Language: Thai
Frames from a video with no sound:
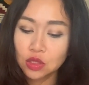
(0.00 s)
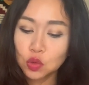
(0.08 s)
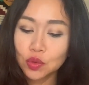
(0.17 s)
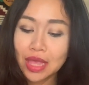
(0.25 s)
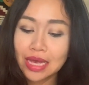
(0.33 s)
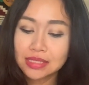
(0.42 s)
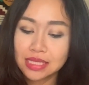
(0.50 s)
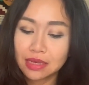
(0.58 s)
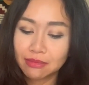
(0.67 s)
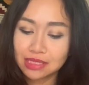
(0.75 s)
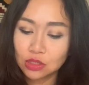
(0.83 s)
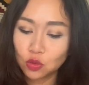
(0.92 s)
ทุกอย่างสิ่
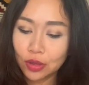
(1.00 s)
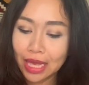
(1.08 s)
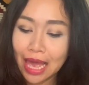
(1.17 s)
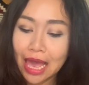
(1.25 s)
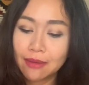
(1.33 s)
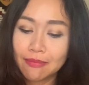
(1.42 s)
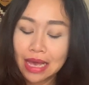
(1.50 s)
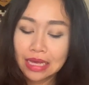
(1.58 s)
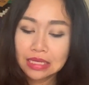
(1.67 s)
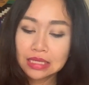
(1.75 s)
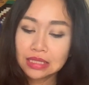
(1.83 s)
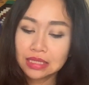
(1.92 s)
งมันจะดูง่ายมาก
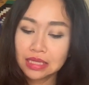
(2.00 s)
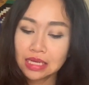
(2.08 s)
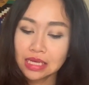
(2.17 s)
ขึ้น